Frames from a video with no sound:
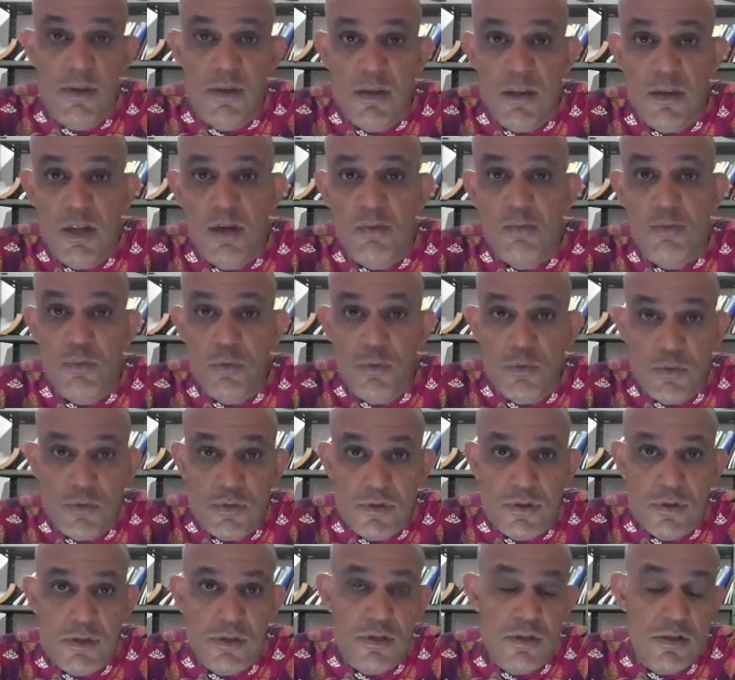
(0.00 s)
na
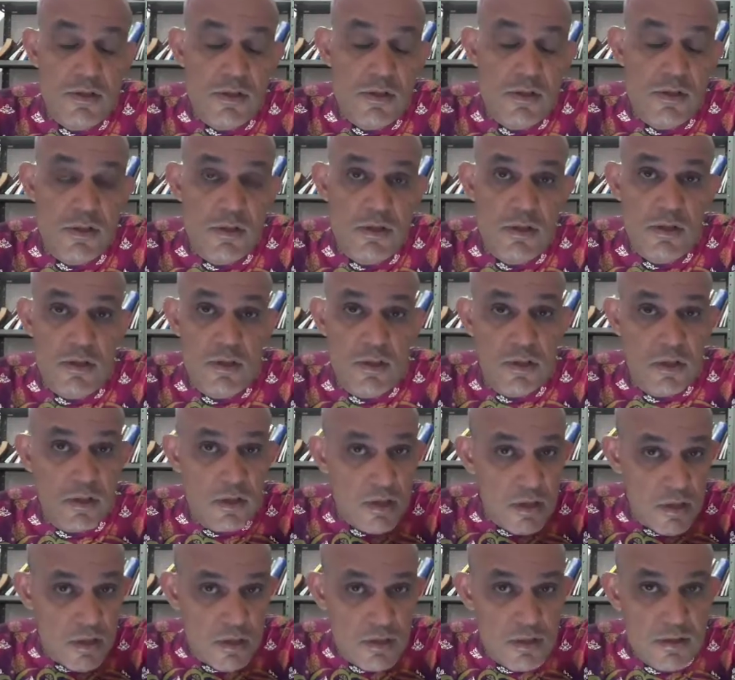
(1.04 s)
busca de
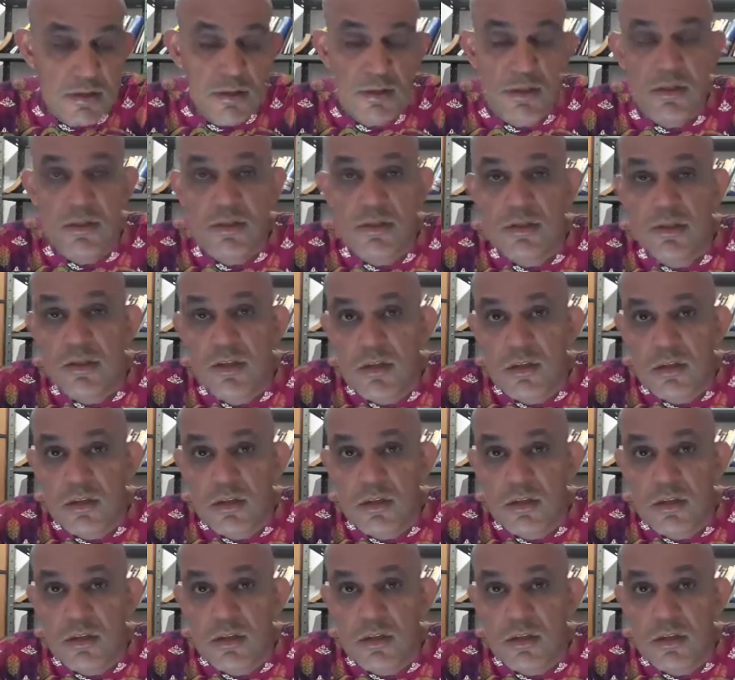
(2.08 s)
índices,